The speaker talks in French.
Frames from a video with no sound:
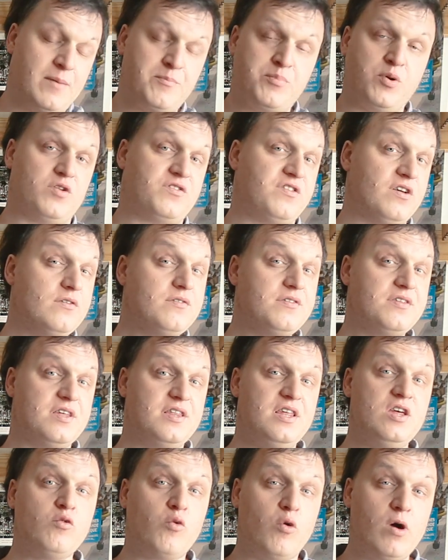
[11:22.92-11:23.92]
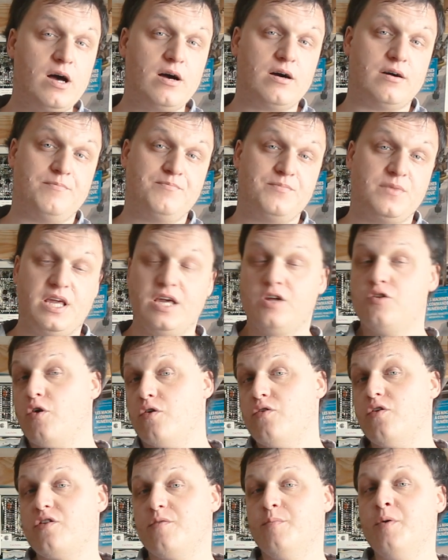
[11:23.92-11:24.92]
L'important, c'est d'y croire. Et
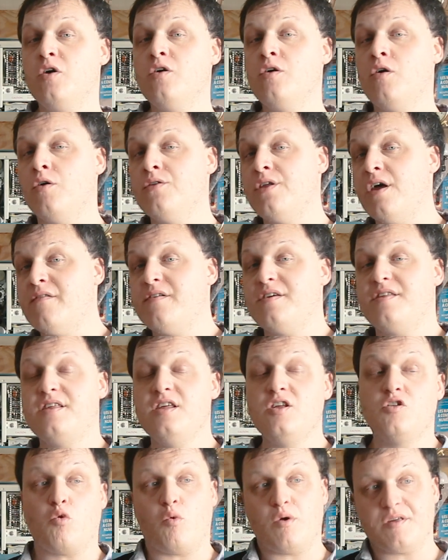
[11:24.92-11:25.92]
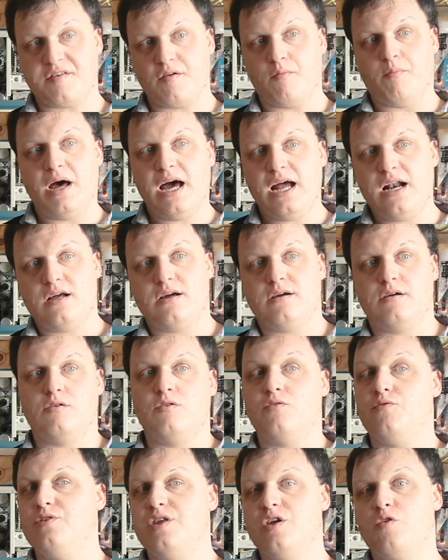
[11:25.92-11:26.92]
curieusement, quand on investit 300 balles,
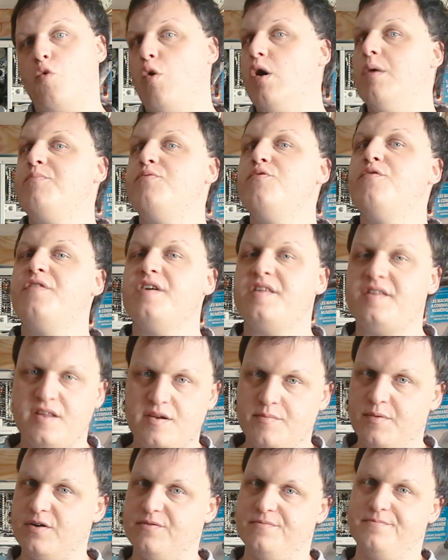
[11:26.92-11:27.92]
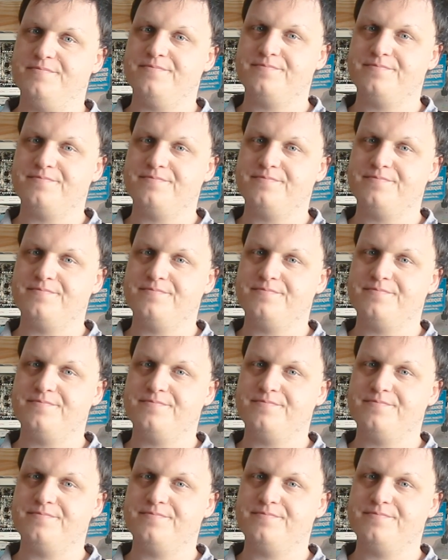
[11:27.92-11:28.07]
on y croit plus facilement.